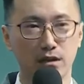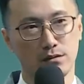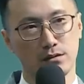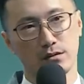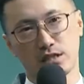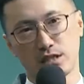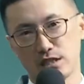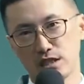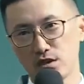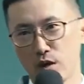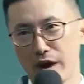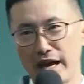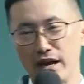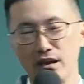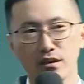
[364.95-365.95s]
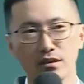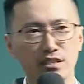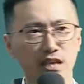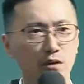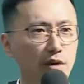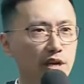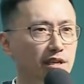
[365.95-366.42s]
奇怪，
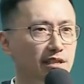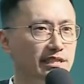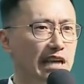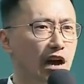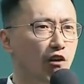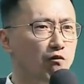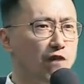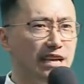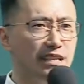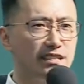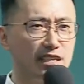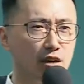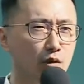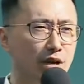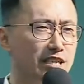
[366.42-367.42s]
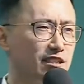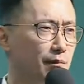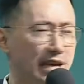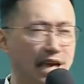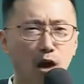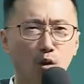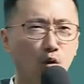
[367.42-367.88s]
身为一个消费者，为什么
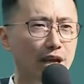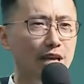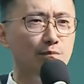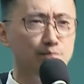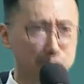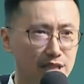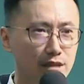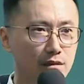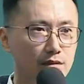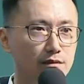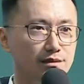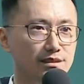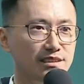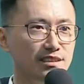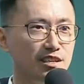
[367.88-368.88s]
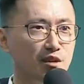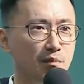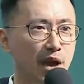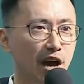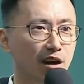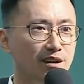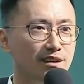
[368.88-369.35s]
要回本？有没
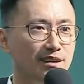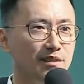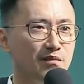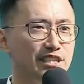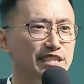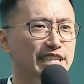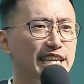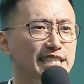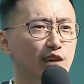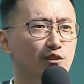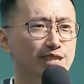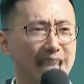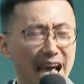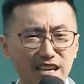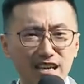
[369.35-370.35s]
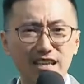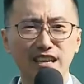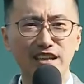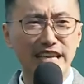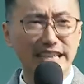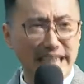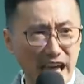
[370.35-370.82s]
有？你介绍三个人，
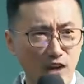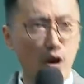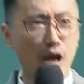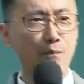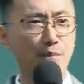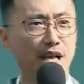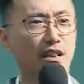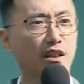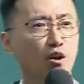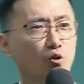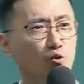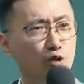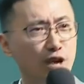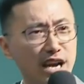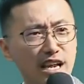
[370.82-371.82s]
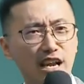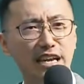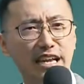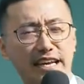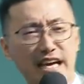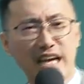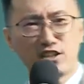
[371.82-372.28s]
你可以回本；五个人，你
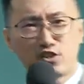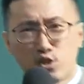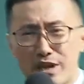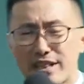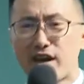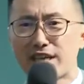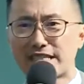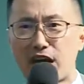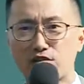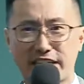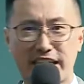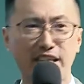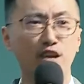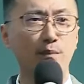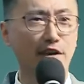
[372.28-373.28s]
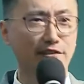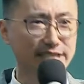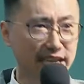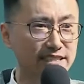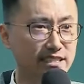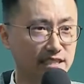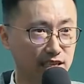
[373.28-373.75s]
可以赚多少钱？有没有这样
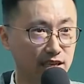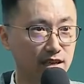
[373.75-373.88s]
子？